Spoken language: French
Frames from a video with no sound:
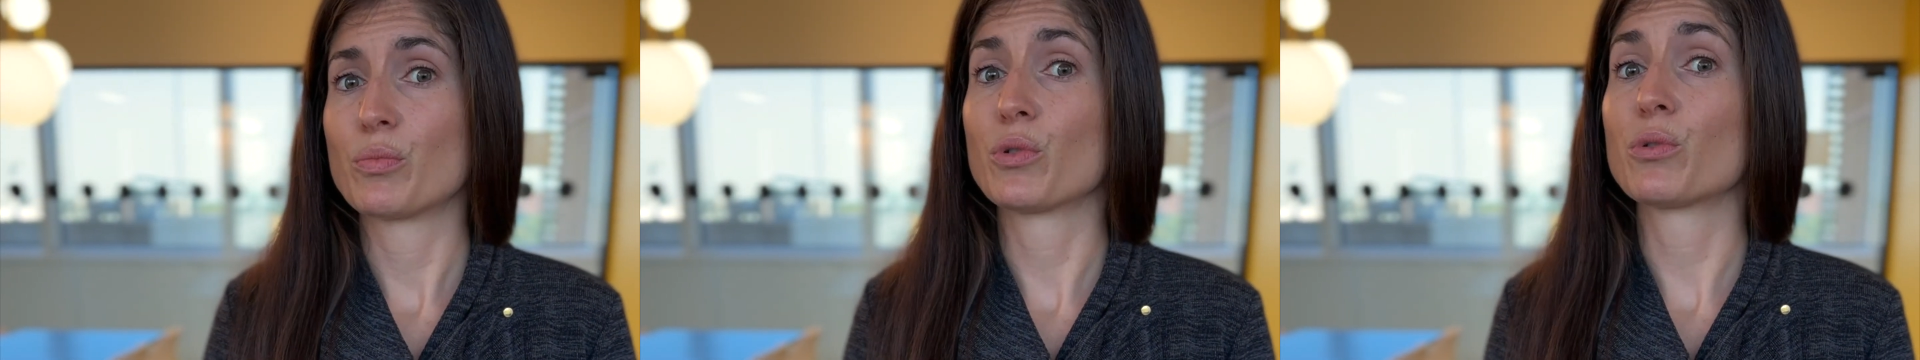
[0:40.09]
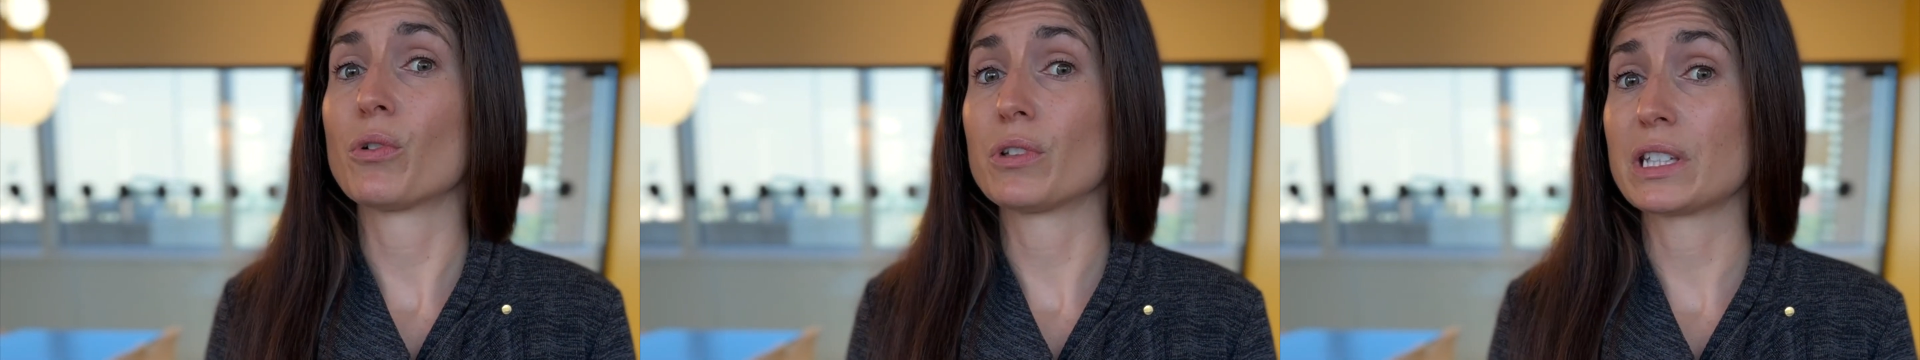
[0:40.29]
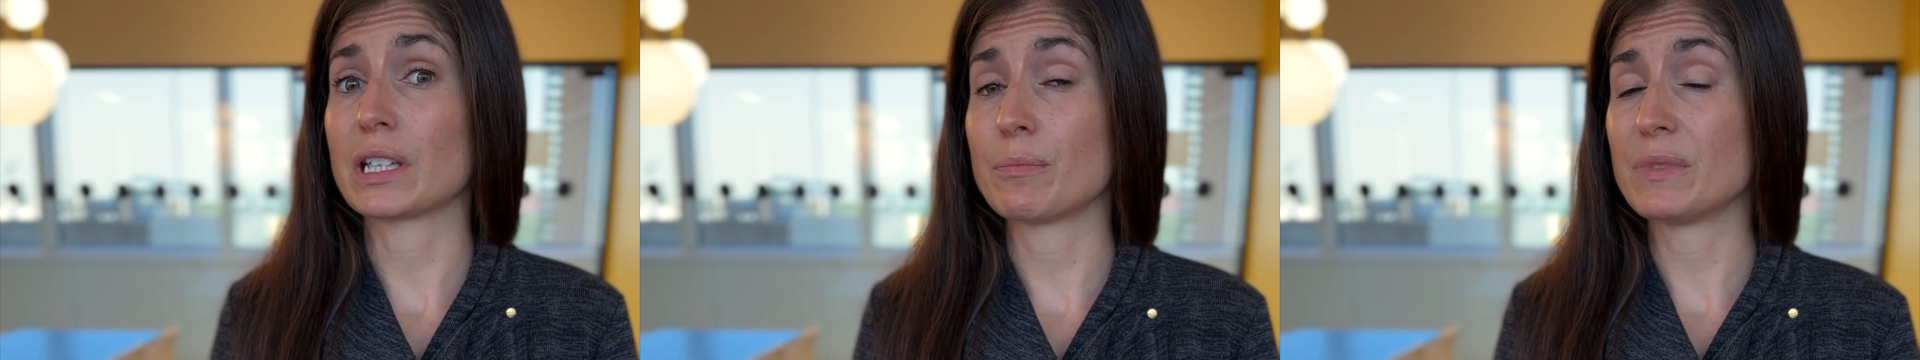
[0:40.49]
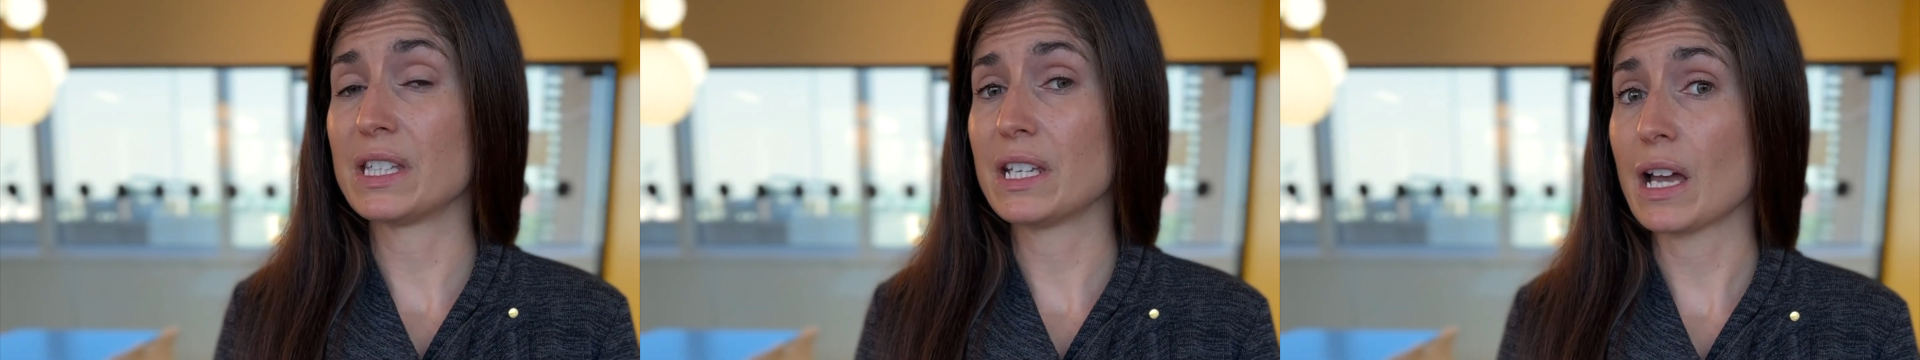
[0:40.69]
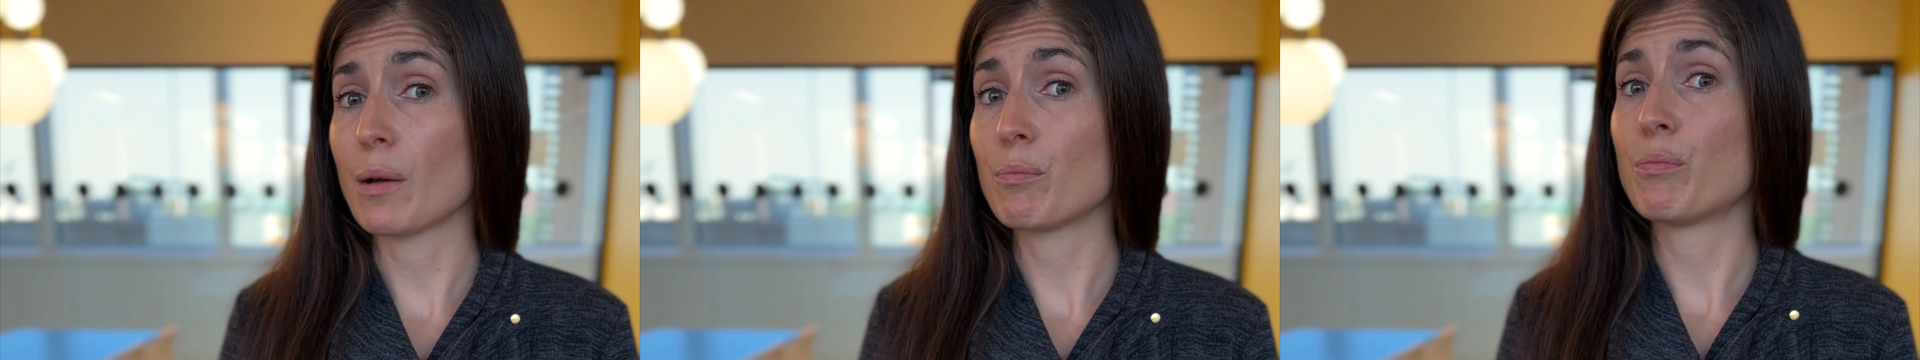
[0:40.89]
peut
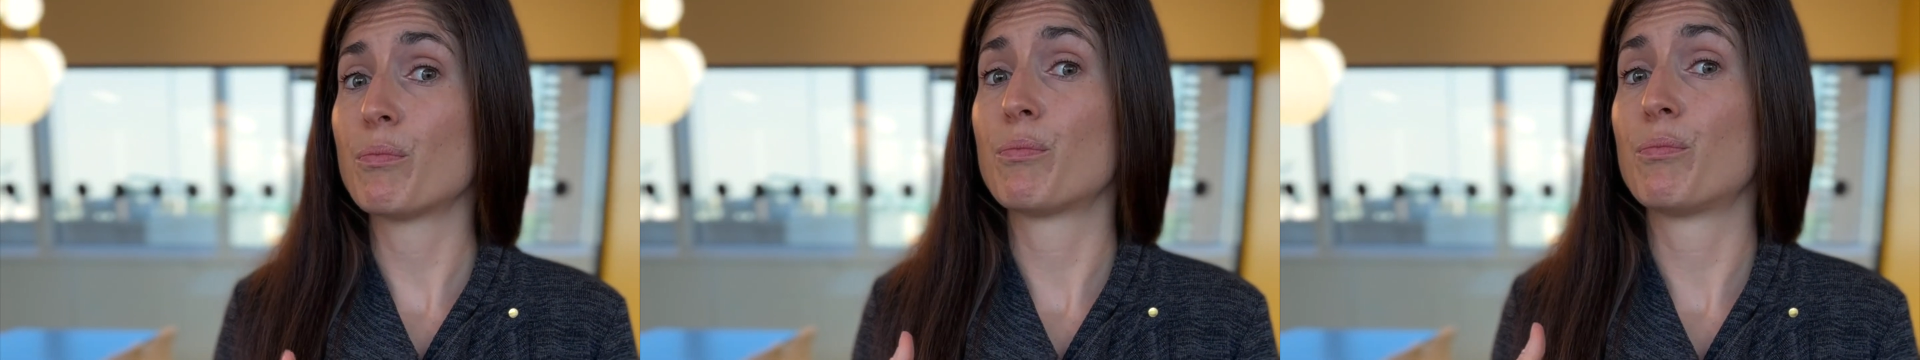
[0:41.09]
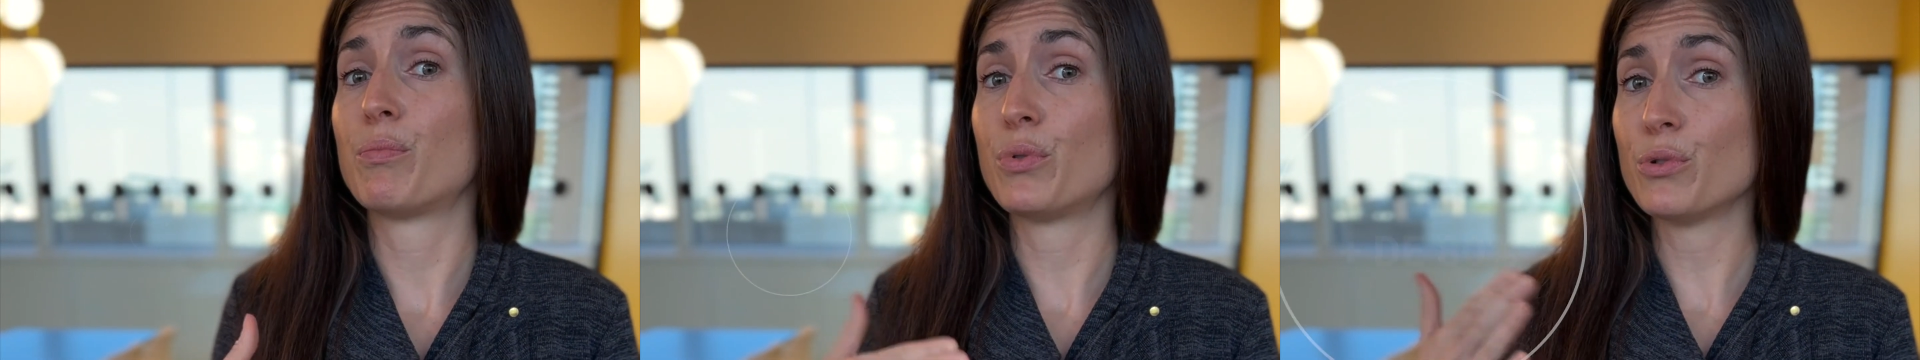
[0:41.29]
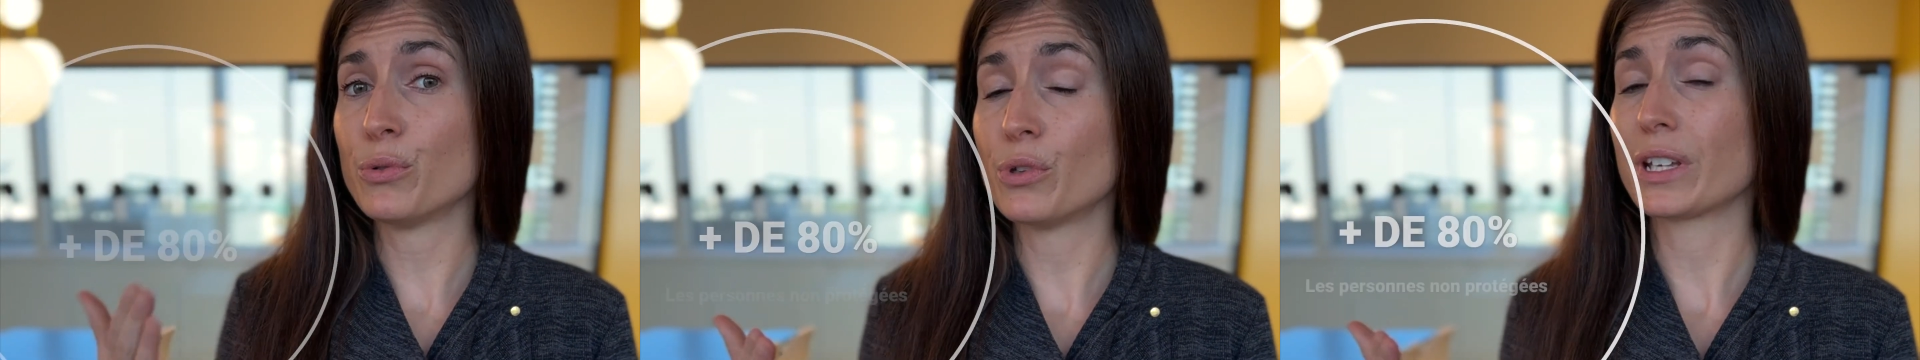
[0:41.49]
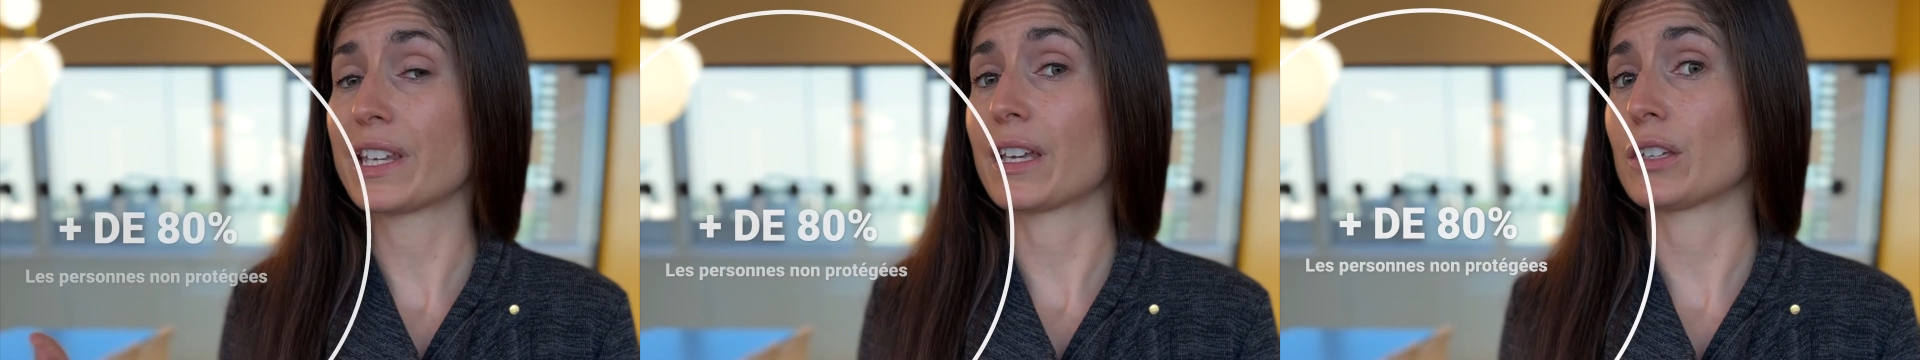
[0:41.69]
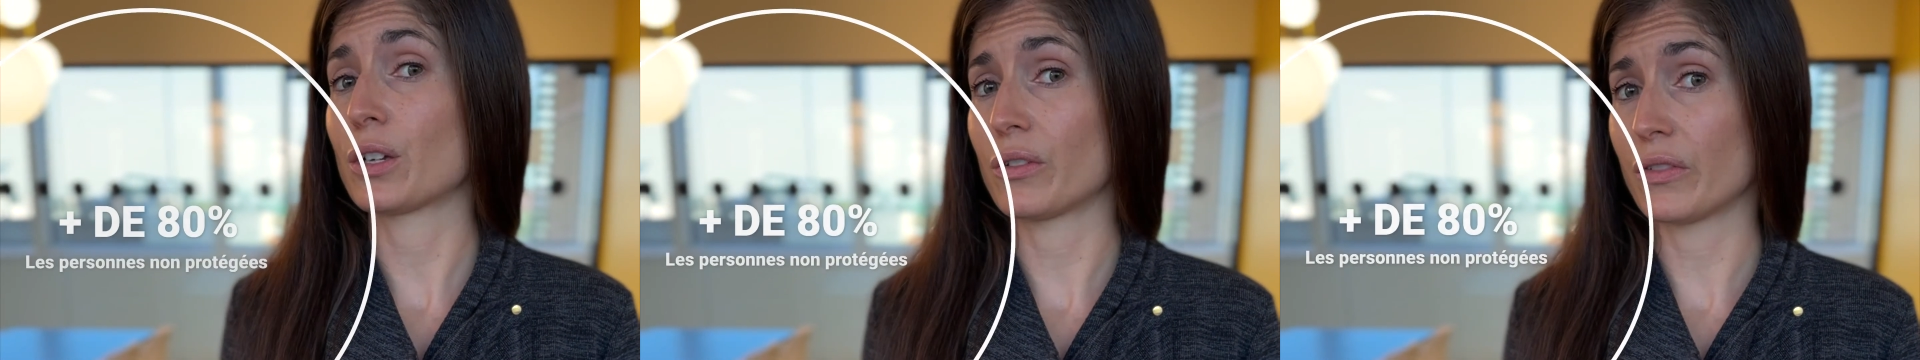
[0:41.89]
contaminer à plus de
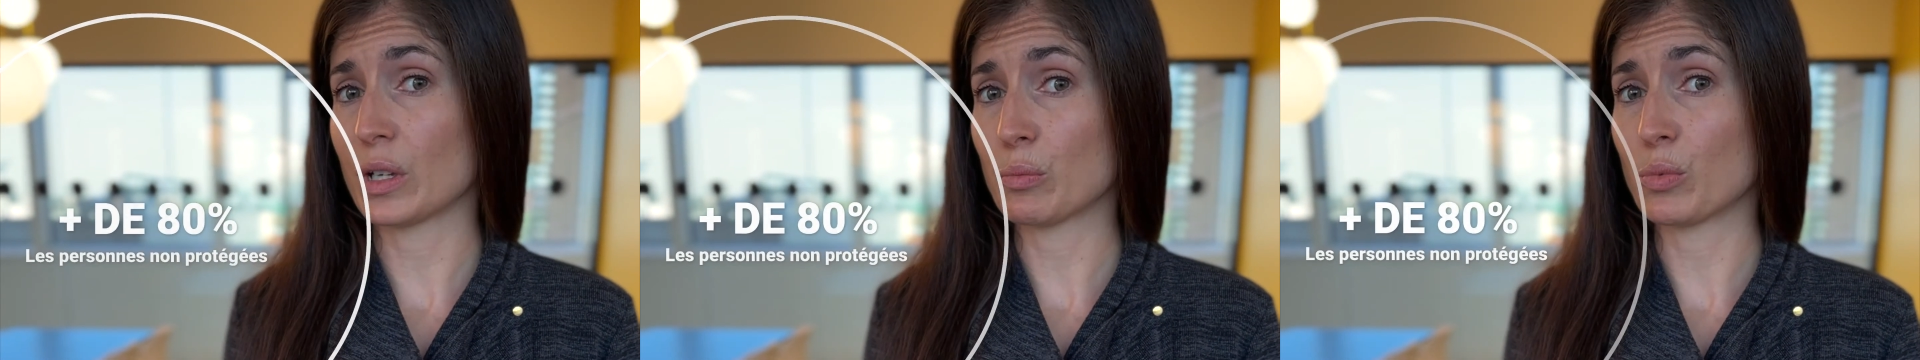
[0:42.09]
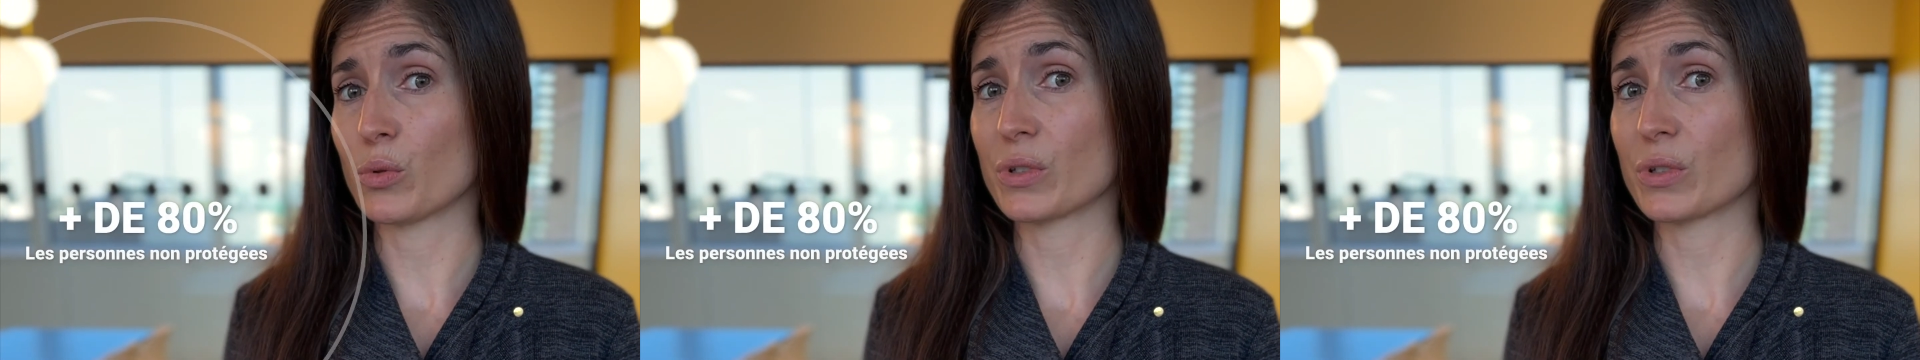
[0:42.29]
80